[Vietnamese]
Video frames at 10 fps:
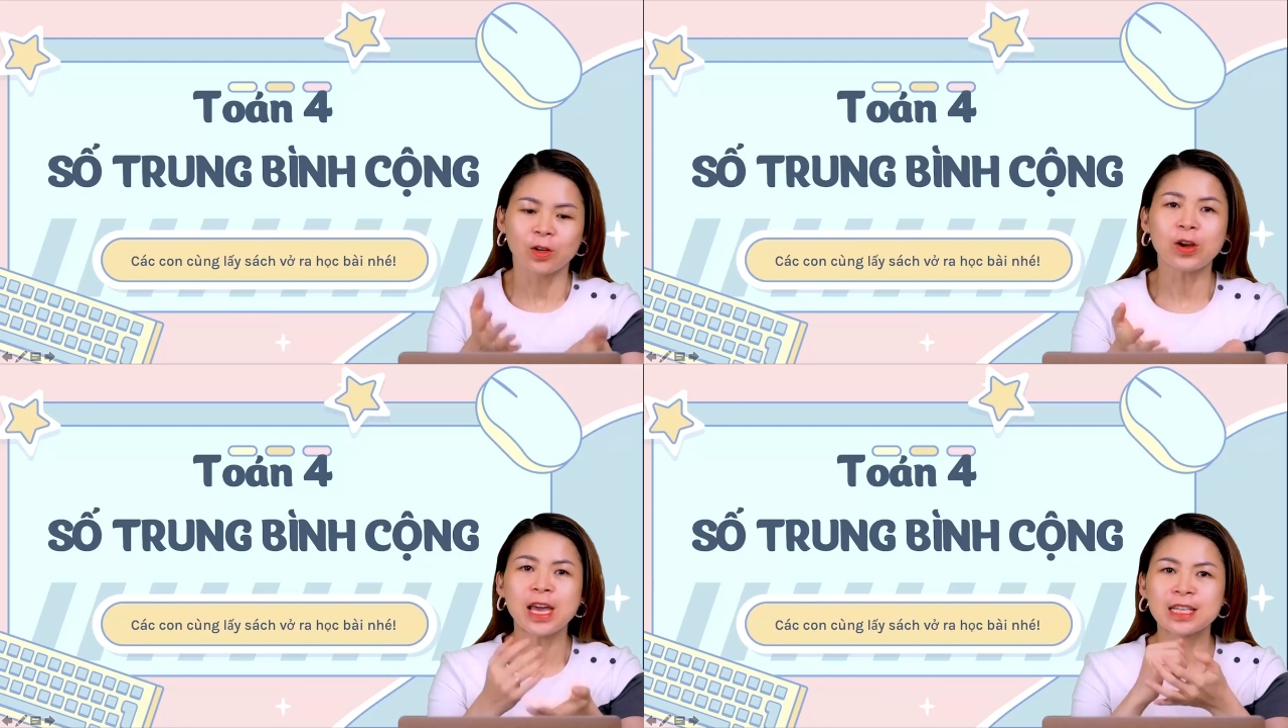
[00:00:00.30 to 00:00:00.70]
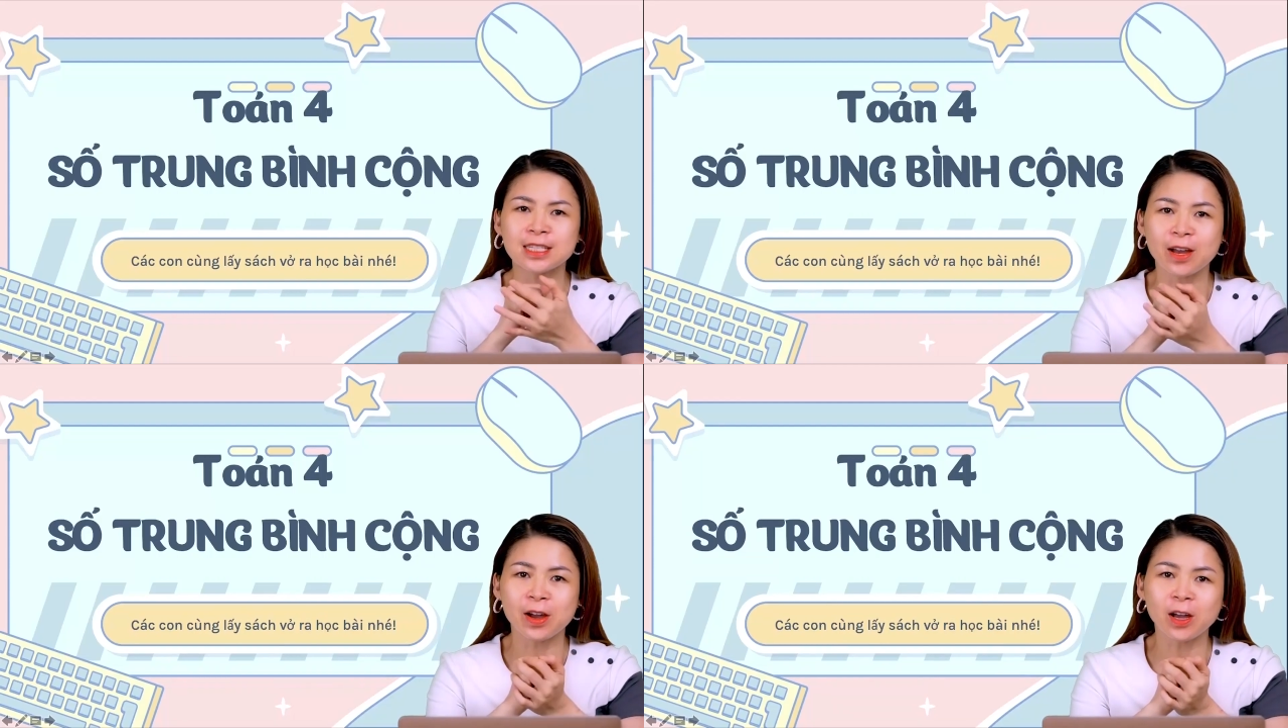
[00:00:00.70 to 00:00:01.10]
Cô Hiền
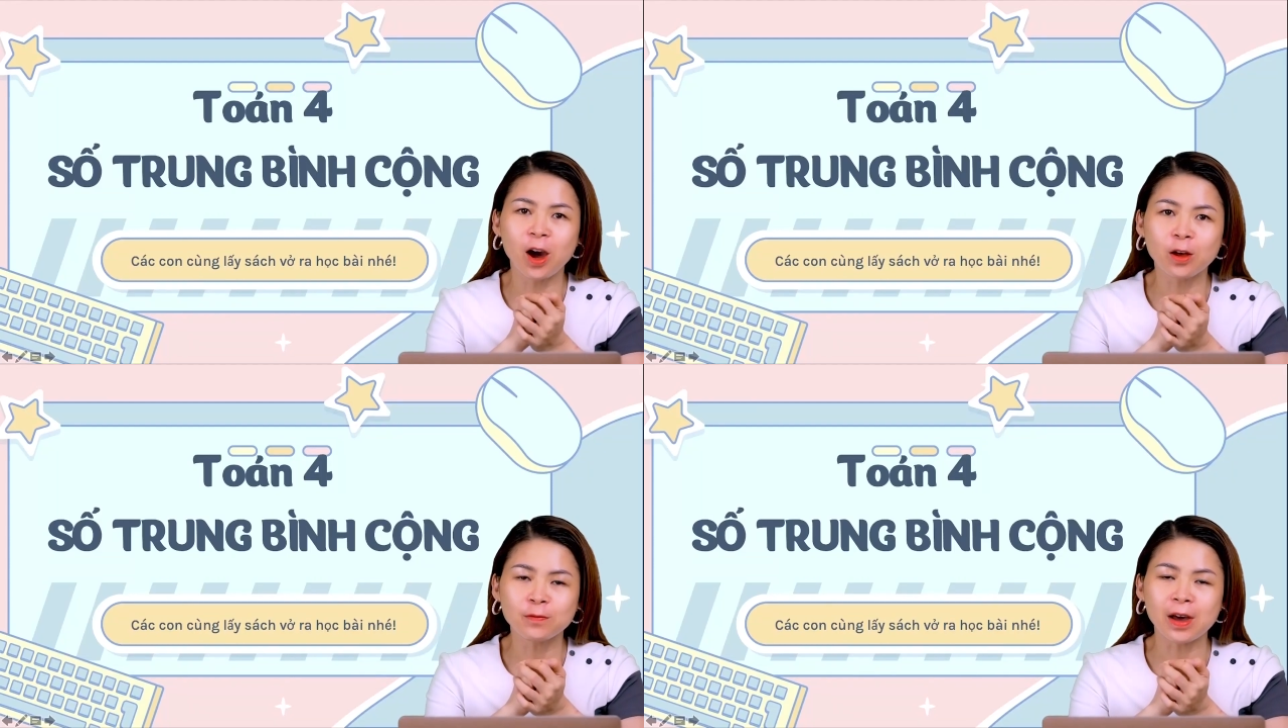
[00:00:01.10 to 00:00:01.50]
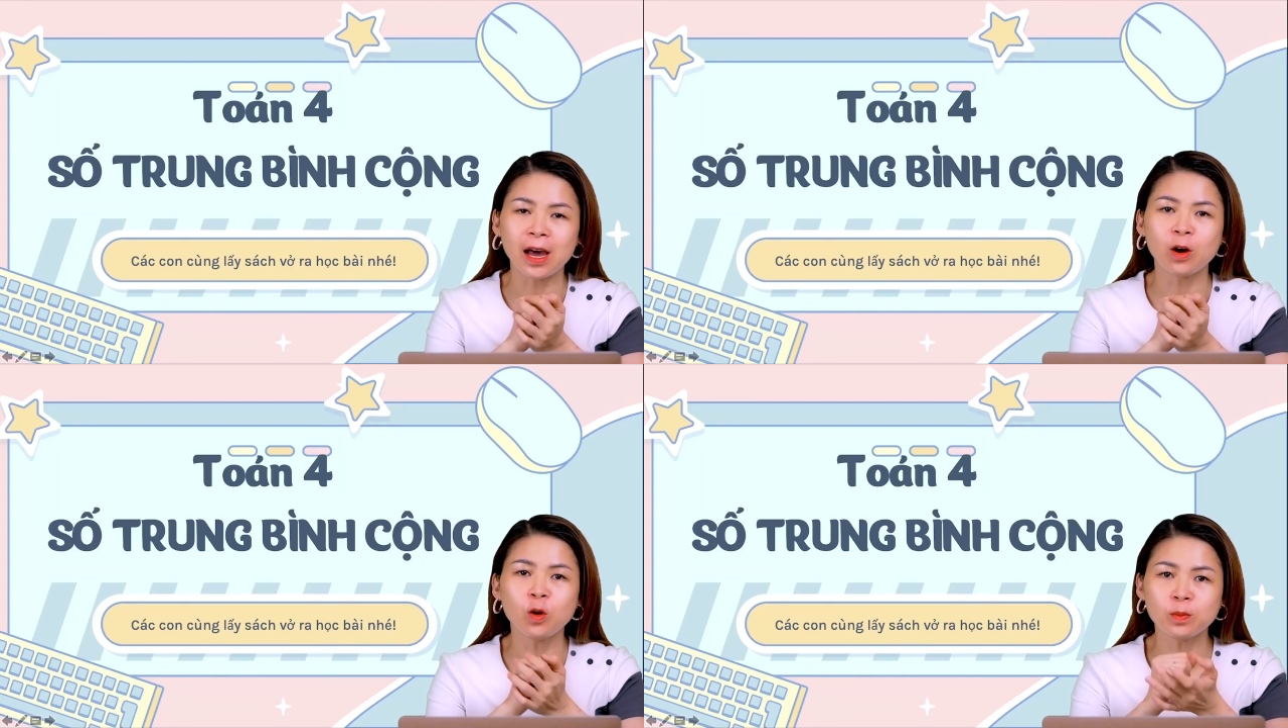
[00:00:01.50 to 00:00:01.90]
chào các con,
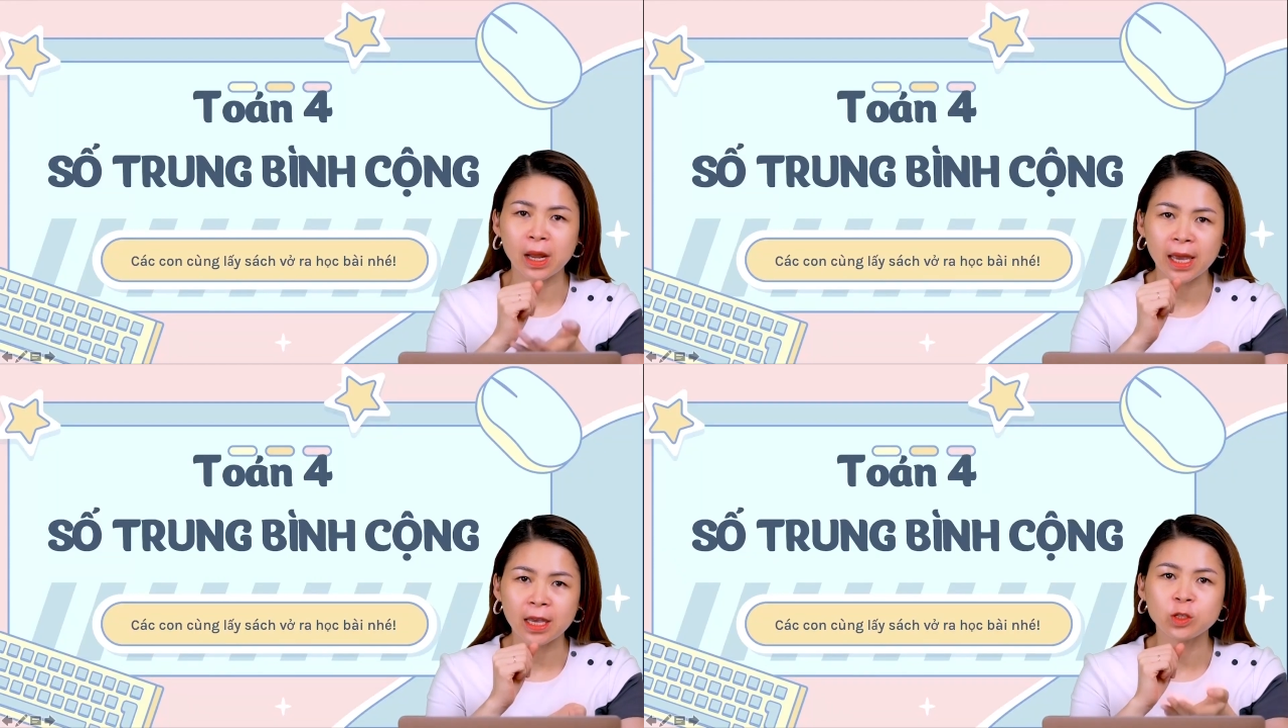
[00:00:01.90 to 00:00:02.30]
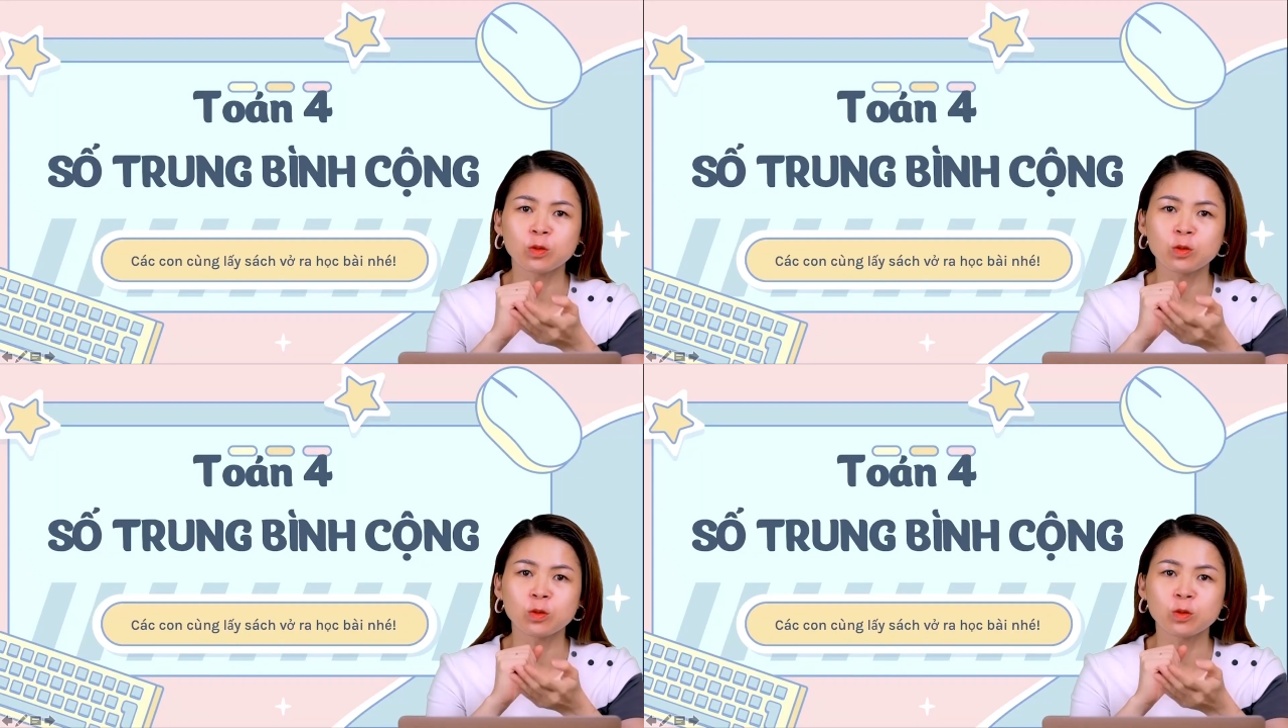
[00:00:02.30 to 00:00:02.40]
và hôm nay